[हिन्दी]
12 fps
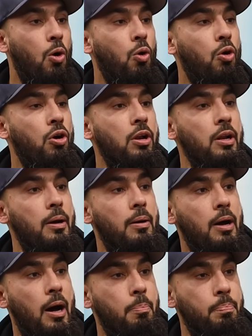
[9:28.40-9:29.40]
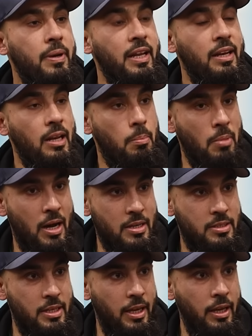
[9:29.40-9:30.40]
और अपनी
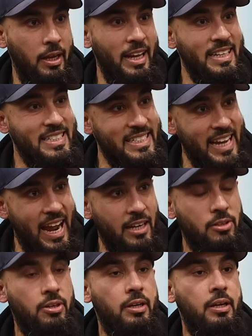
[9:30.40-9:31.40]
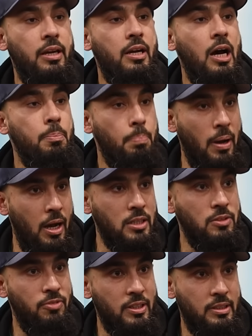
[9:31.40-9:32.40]
नमाजें इंटैक्ट रखेगा
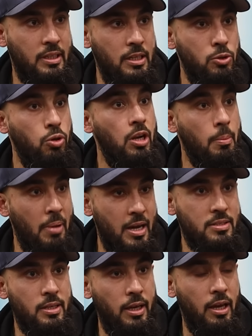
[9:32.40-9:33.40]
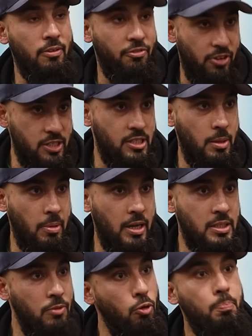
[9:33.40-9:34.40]
पांच वक्त की जो नमाजें हैं फ़र्ज़
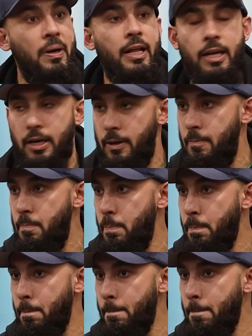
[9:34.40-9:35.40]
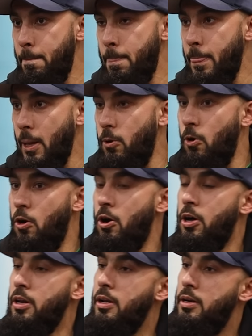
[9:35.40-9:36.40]
नमाजें वो पढ़ेगा
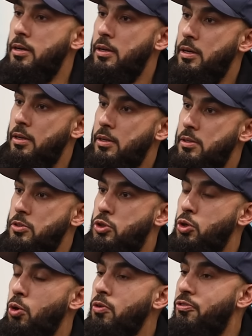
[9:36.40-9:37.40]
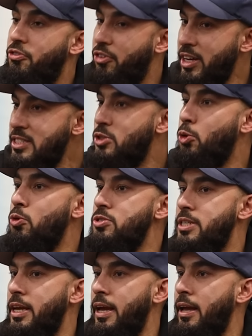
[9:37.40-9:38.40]
और जो फ़र्ज़
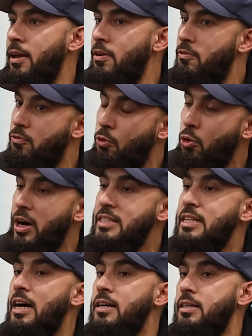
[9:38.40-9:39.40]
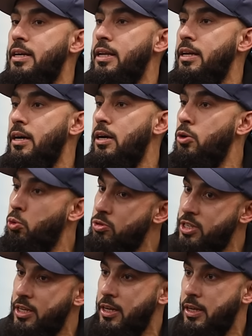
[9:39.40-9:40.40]
रोज़े हैं वो अदा करेगा
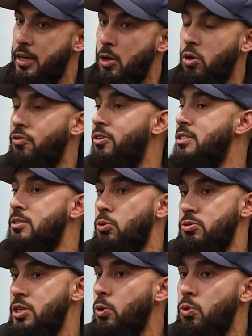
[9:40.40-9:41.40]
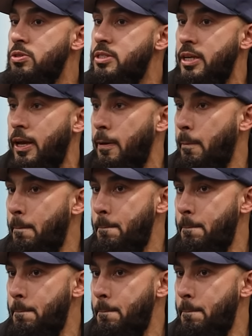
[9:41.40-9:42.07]
रोज़े रखेगा और फ़र्ज़ रोज़े कौन से हैं